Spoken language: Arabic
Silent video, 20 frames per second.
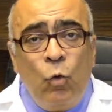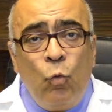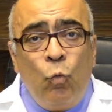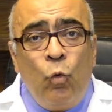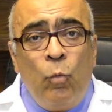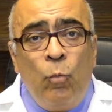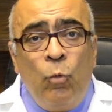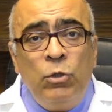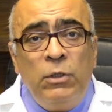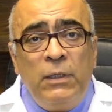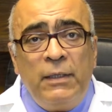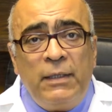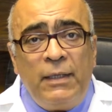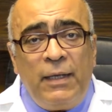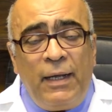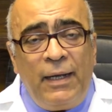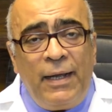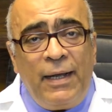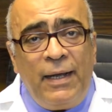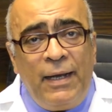ومده
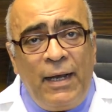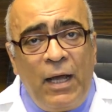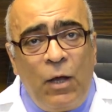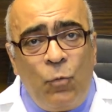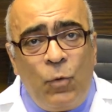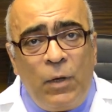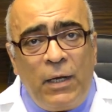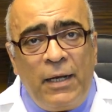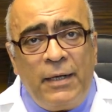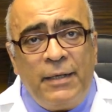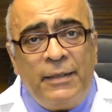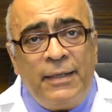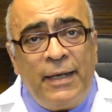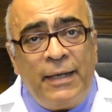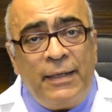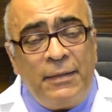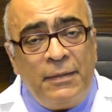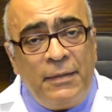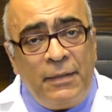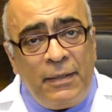العلاج الاولاني ده
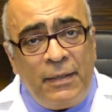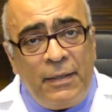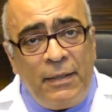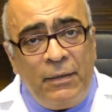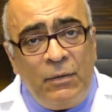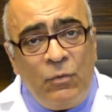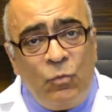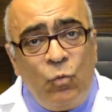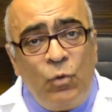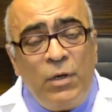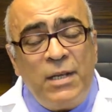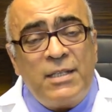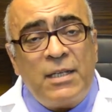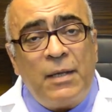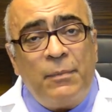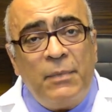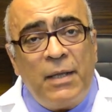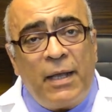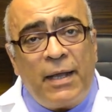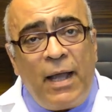قد ايه
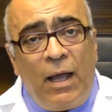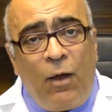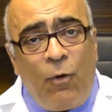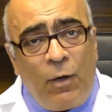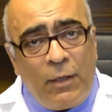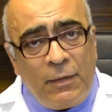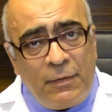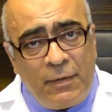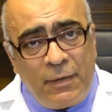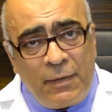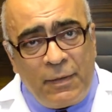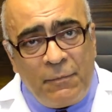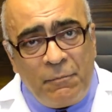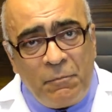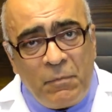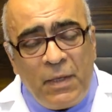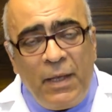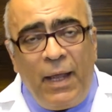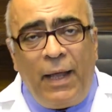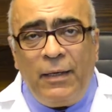ونسب نجاحه قد ايه
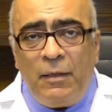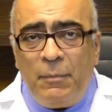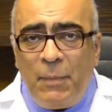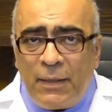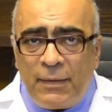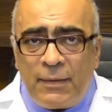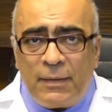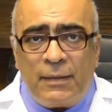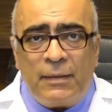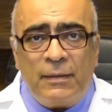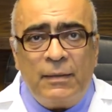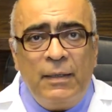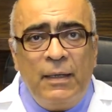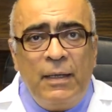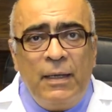يعني مثلا